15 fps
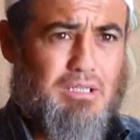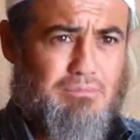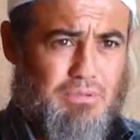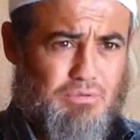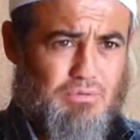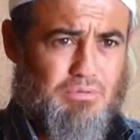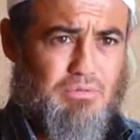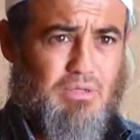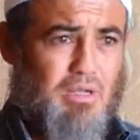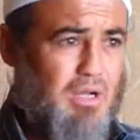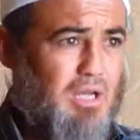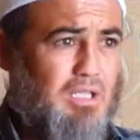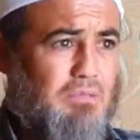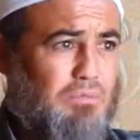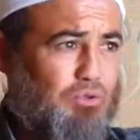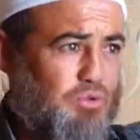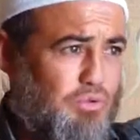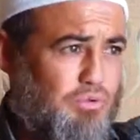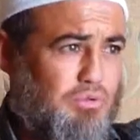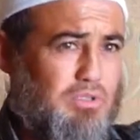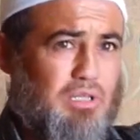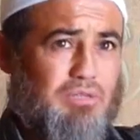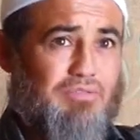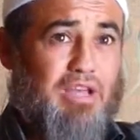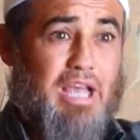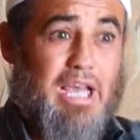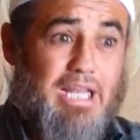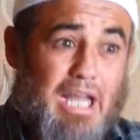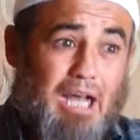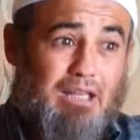Bunlar da mesul hanımı,
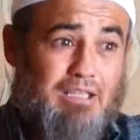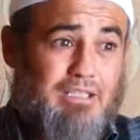çocukları ve